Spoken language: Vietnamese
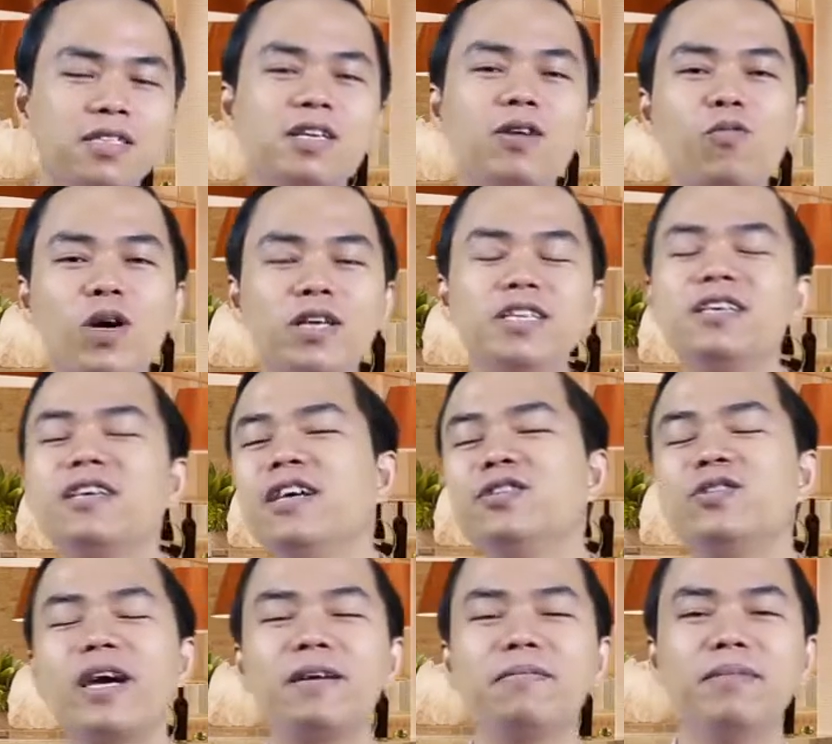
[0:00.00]
trong quá trình kinh
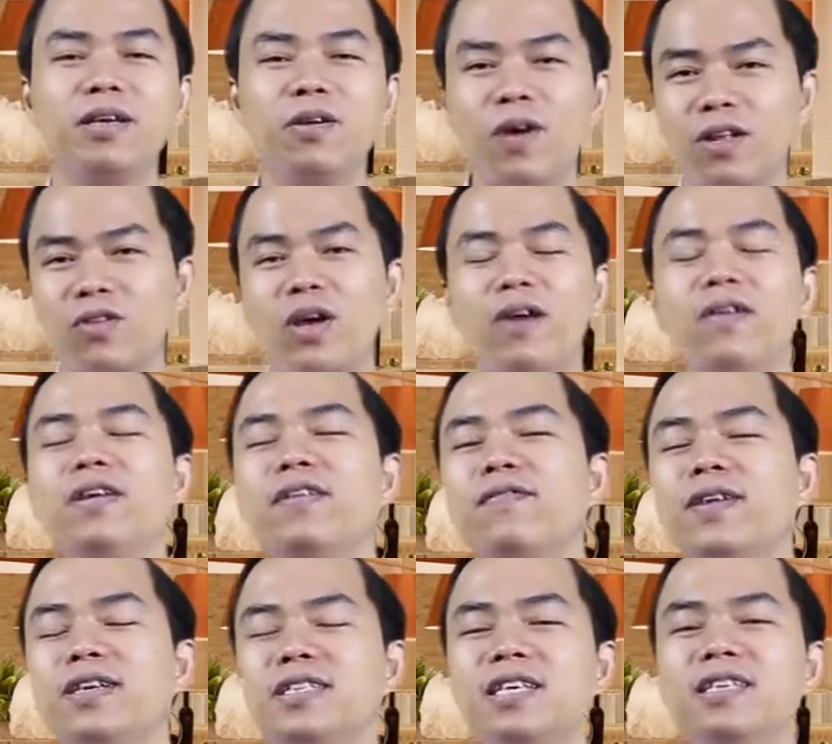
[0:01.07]
doanh mình hoàn toàn có thể
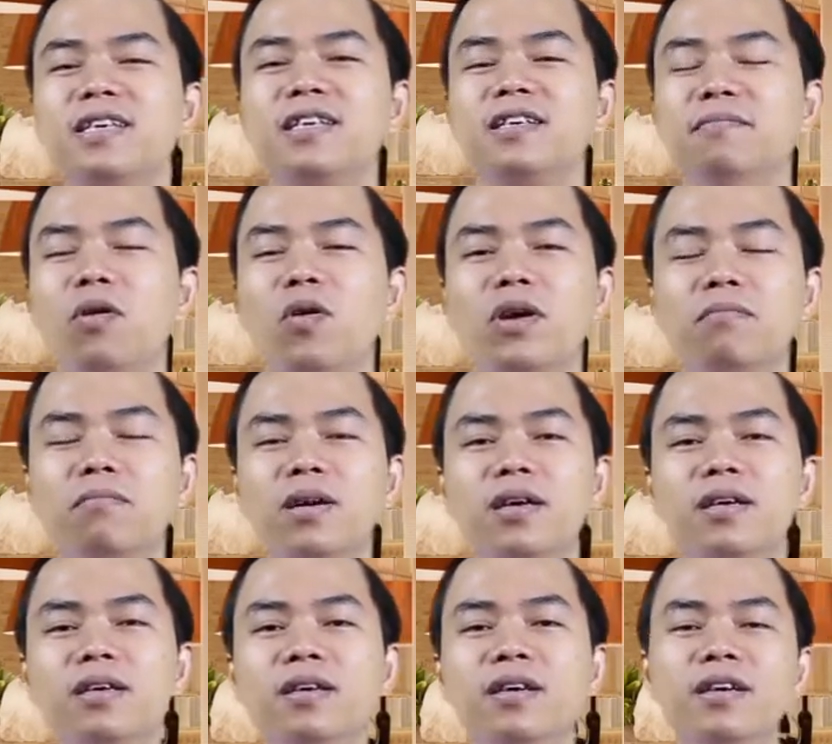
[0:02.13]
phát sinh ra những mô hình
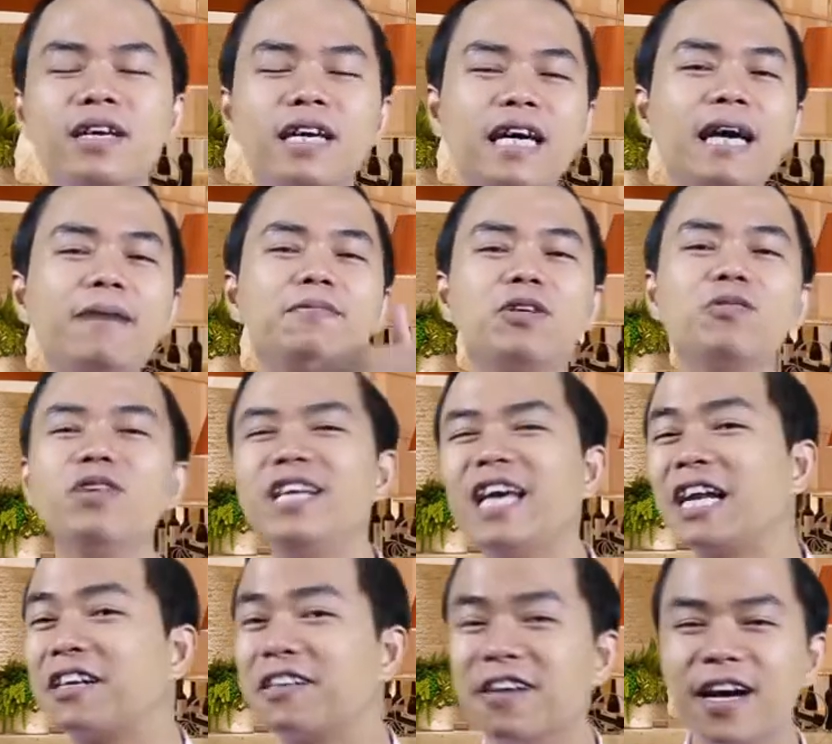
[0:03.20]
mới ghép giống như đi
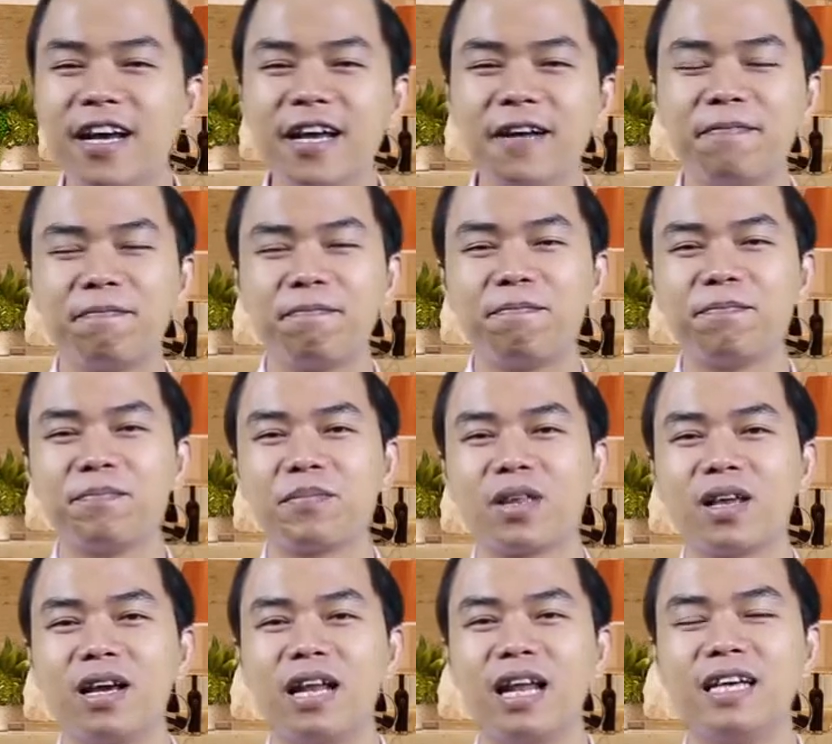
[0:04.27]
ăn cưới ấy,
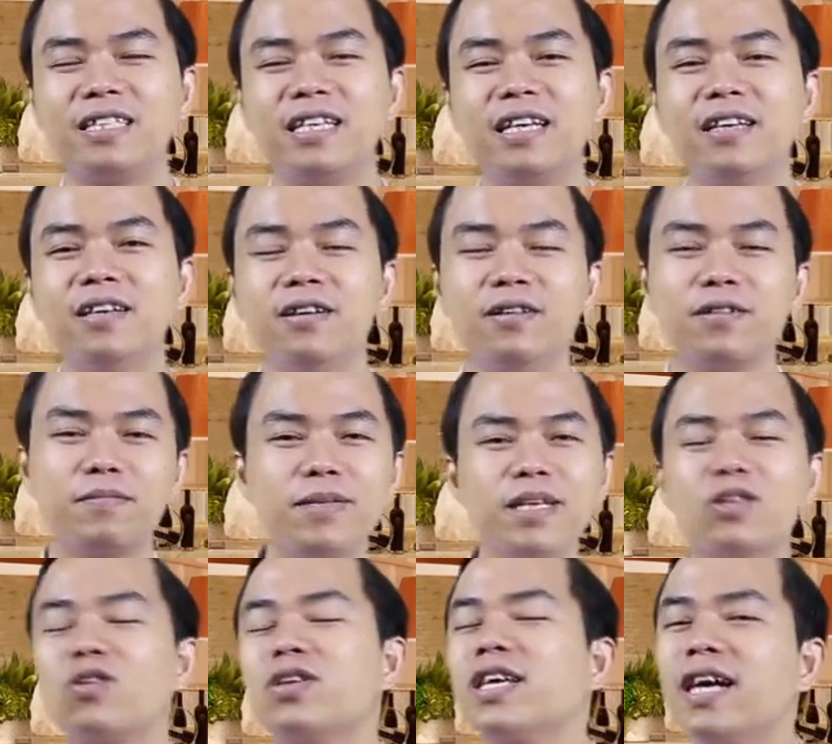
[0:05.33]
là gì bây
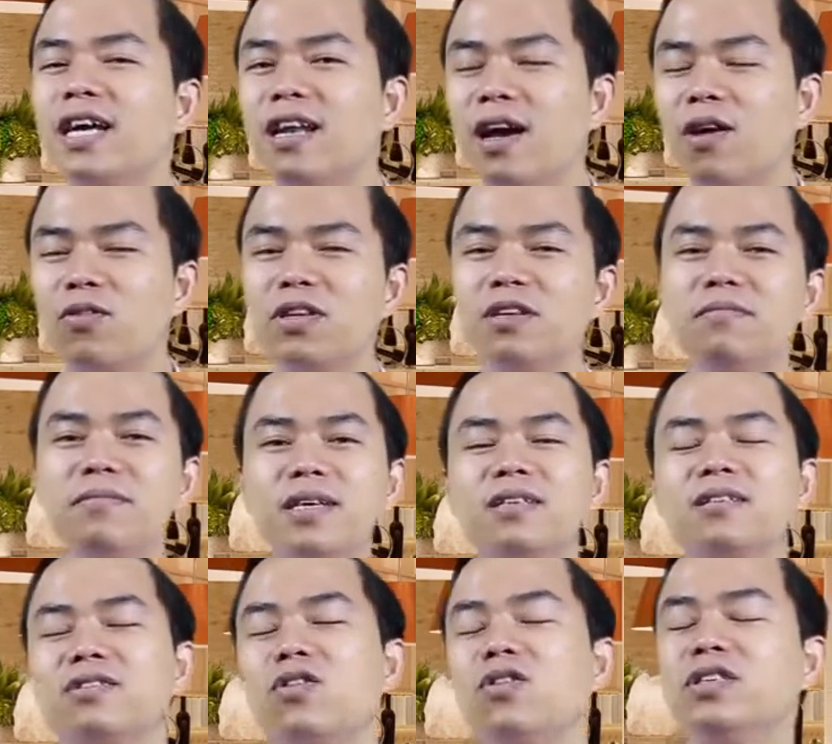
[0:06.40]
giờ tôi thích ăn lẩu nhưng mà
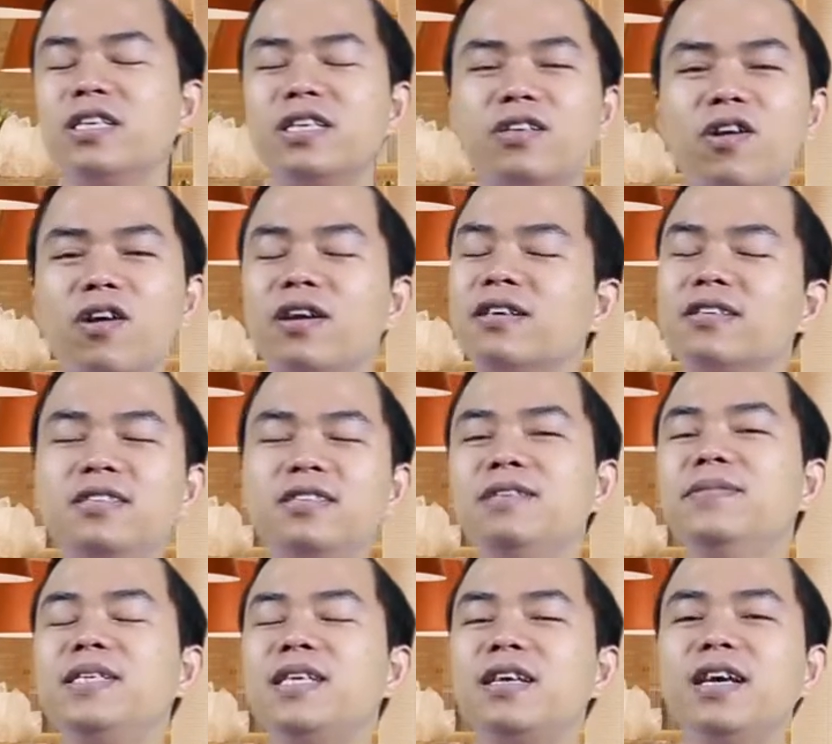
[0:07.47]
tôi chỉ có
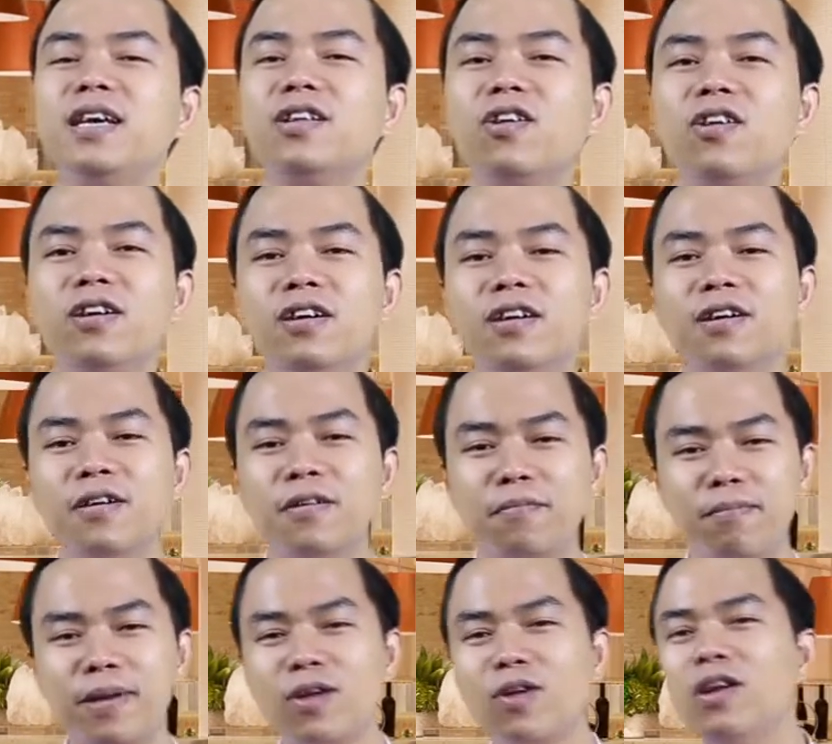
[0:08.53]
99 nghìn thôi
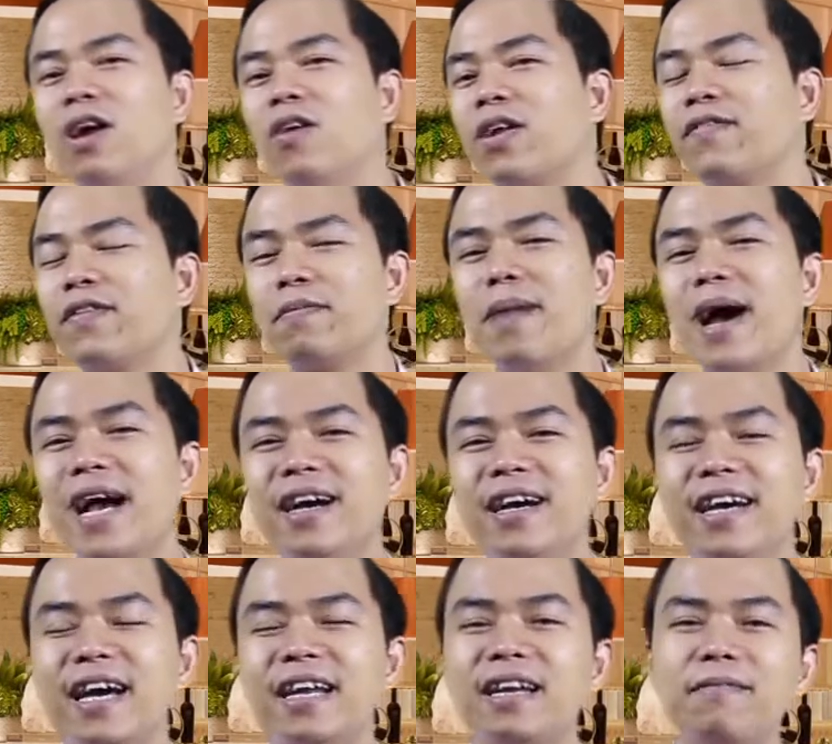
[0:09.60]
mà nồi lẩu là phải ba người
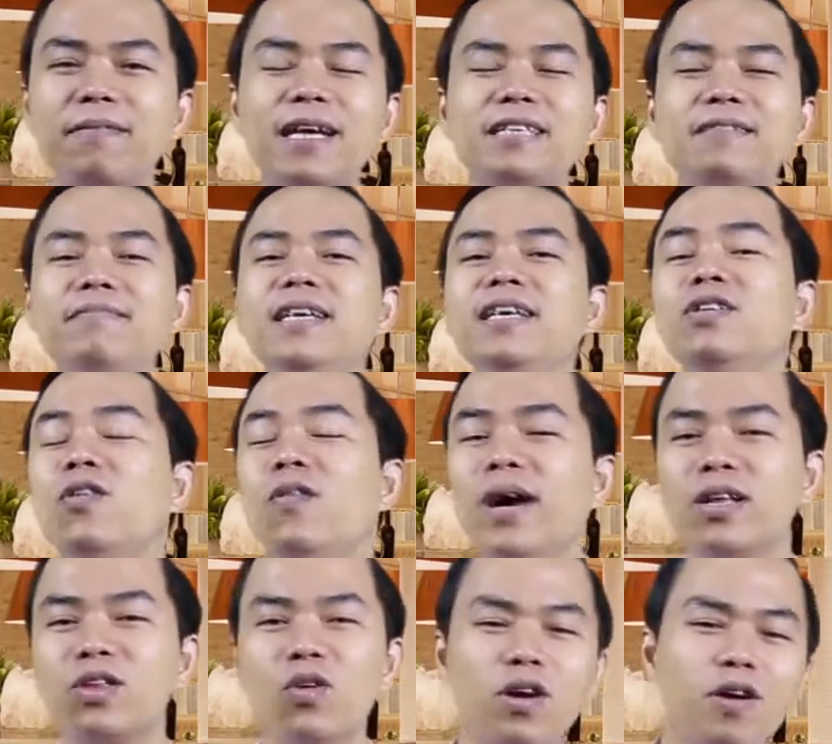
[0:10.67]
ăn là 300 nghìn đúng không
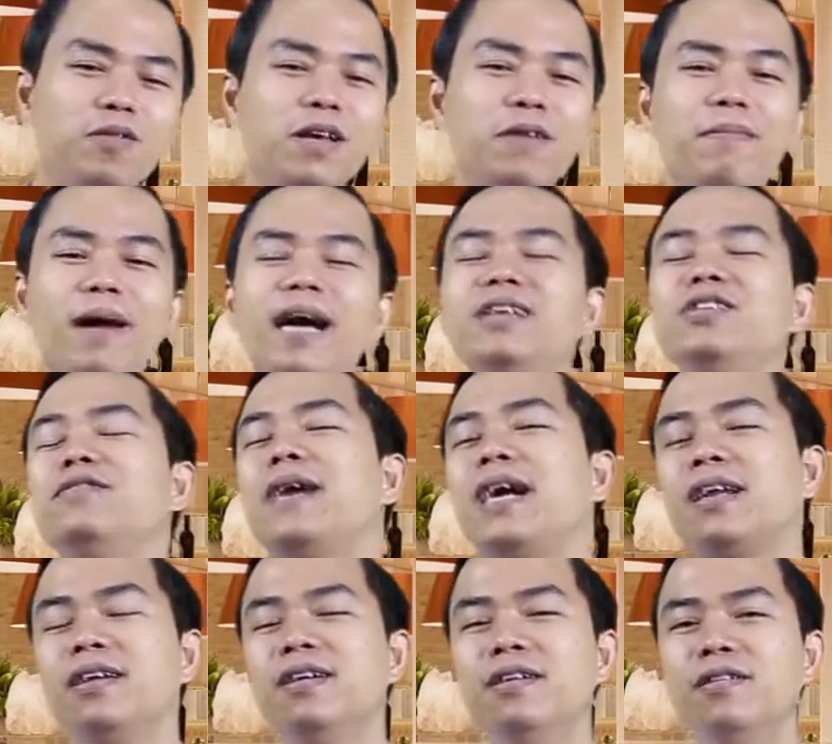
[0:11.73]
ạ tôi không thể bán cho
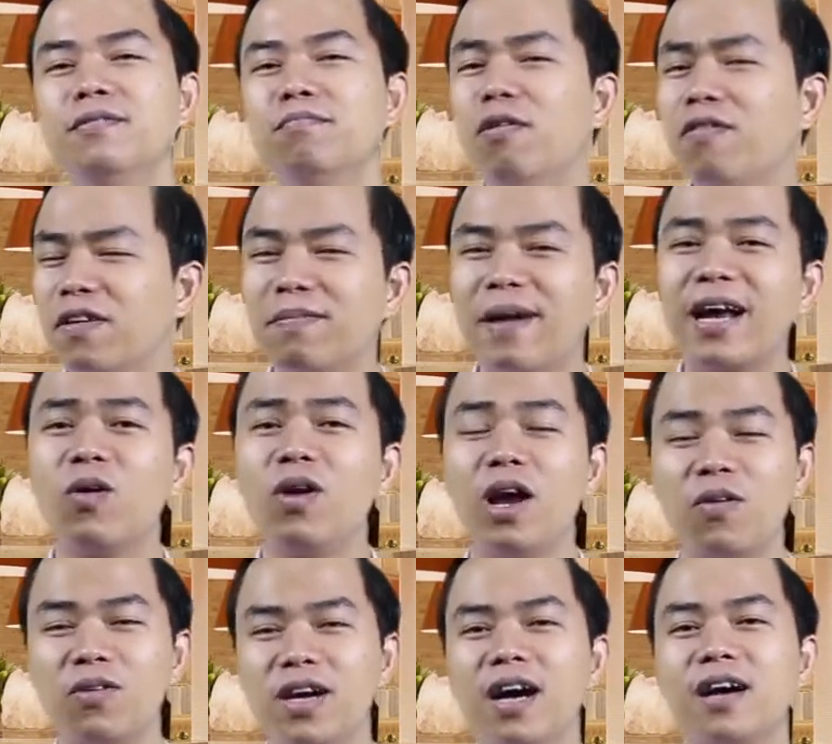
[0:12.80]
bạn một phần ba nồi
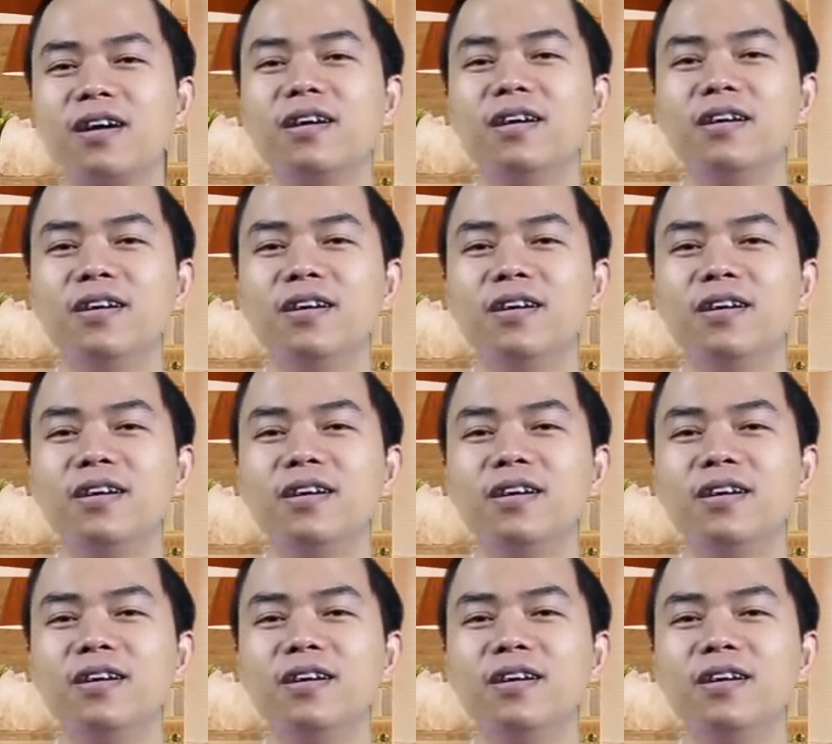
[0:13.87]
lẩu được